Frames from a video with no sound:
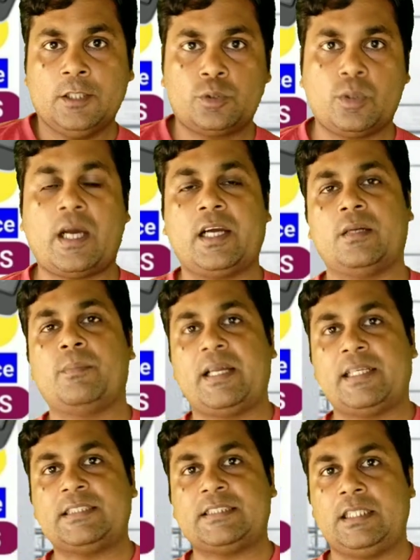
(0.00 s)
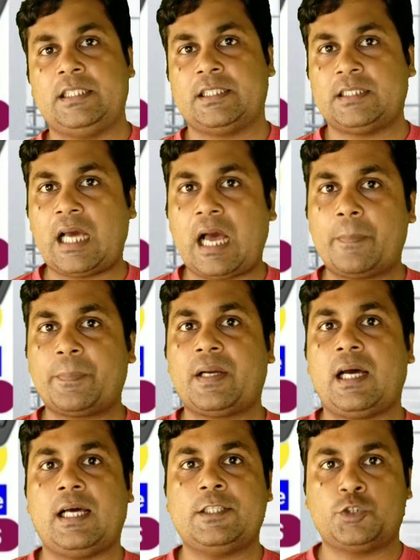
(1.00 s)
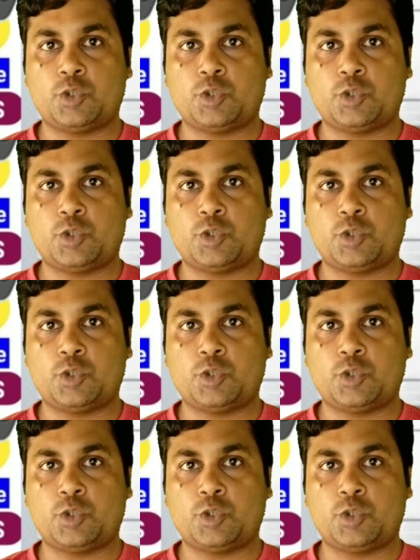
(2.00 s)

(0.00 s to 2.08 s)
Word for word: तो अगर मान के चलिए कि आपका